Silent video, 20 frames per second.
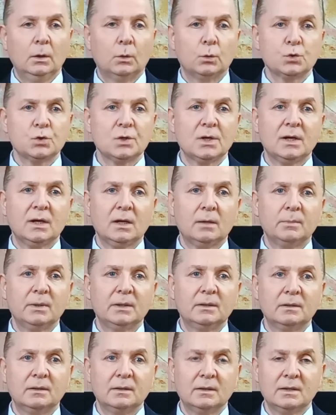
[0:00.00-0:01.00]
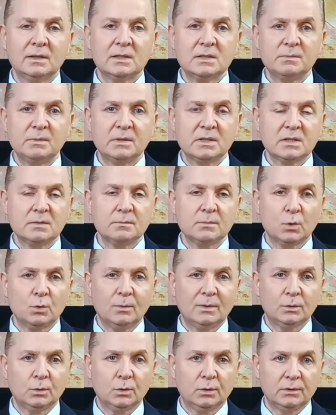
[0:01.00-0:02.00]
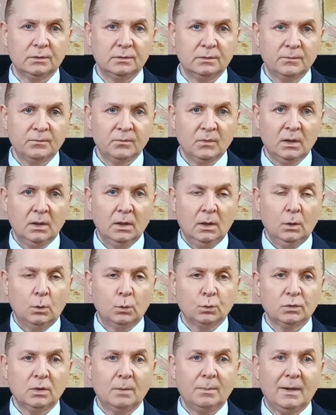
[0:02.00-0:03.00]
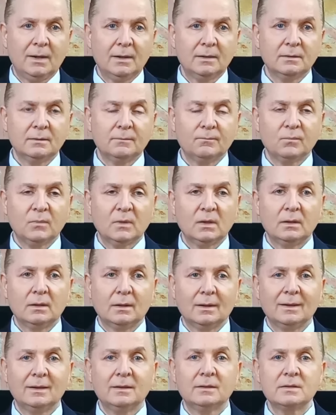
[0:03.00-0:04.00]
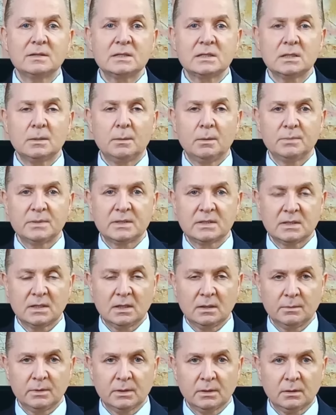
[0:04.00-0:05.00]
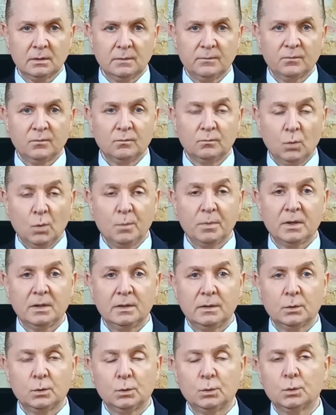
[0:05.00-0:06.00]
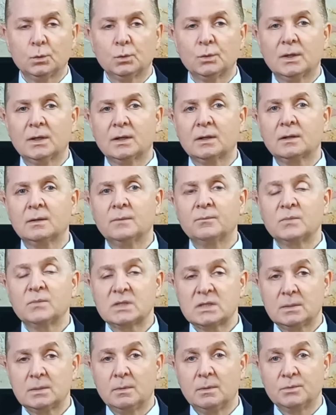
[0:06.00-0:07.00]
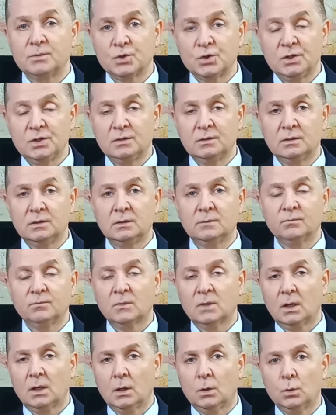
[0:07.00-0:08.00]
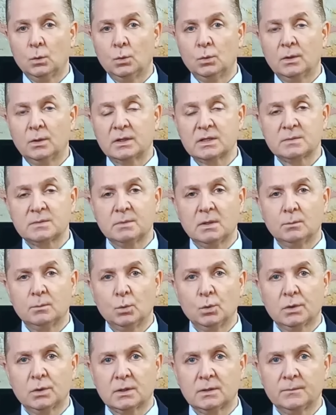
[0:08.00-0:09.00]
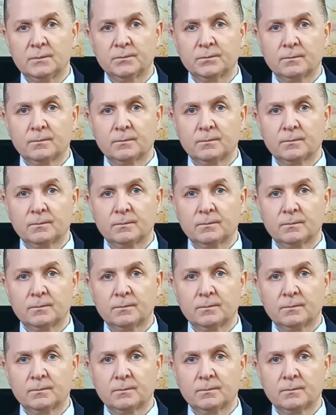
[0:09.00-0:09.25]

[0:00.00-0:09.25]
وشائع بين الناس باسم روماتويد وطبعا غير السبب السابق ممكن يكون هناك سبب جيني أو أسباب أخرى